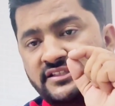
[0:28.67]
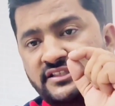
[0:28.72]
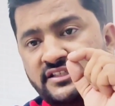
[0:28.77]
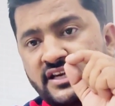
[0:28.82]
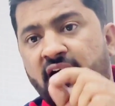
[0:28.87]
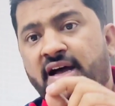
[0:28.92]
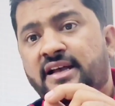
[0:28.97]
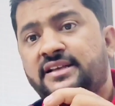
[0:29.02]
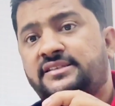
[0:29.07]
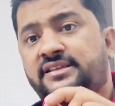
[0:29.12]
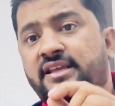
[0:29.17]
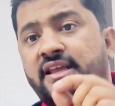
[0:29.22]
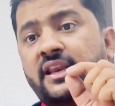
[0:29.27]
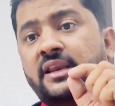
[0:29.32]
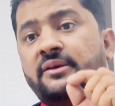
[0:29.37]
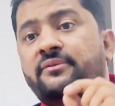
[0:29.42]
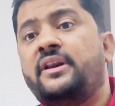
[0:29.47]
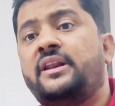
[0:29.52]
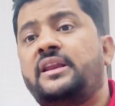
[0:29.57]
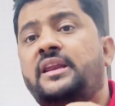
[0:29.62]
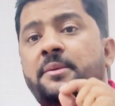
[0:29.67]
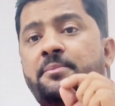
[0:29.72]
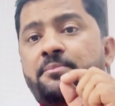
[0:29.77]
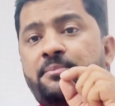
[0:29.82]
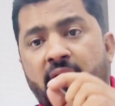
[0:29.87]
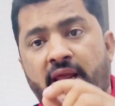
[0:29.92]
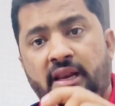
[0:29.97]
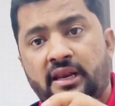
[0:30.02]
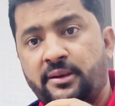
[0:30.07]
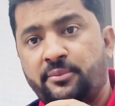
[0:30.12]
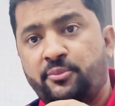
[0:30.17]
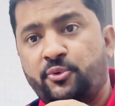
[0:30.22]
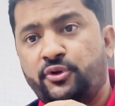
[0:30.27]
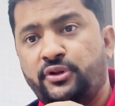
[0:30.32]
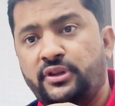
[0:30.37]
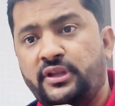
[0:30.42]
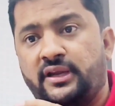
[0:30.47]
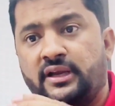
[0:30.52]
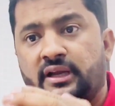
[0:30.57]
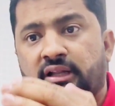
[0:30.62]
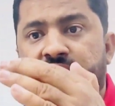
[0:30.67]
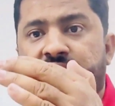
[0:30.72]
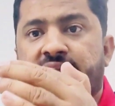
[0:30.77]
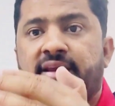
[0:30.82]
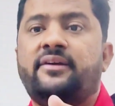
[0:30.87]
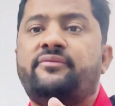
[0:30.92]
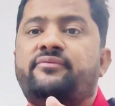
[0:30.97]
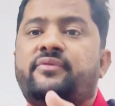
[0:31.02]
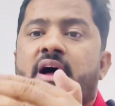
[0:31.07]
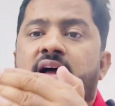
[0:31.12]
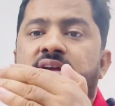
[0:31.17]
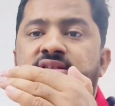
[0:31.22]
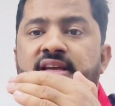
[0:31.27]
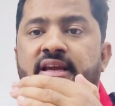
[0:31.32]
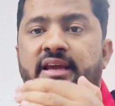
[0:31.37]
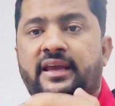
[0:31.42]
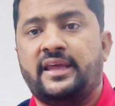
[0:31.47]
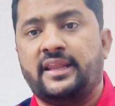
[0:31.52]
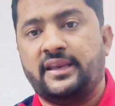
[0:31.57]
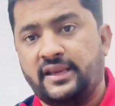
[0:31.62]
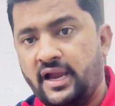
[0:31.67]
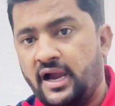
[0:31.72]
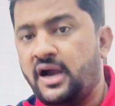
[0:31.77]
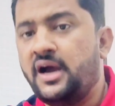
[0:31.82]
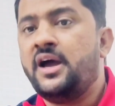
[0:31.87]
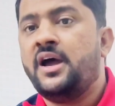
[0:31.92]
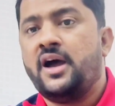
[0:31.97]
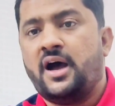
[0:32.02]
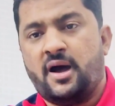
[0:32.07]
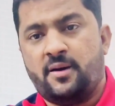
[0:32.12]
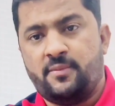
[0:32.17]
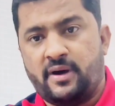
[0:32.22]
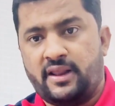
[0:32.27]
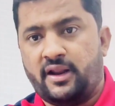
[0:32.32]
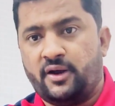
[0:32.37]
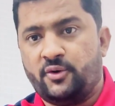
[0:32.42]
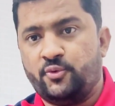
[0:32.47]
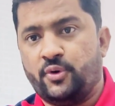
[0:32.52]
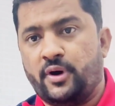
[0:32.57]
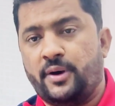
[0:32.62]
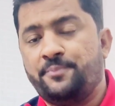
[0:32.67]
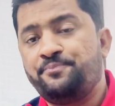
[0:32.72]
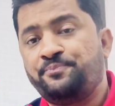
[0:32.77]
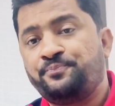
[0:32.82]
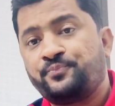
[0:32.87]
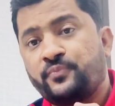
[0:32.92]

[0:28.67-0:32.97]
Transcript: जहाँ से रिवर की पहली बूंद निकलती है वहां से एरिया हमारा हुआ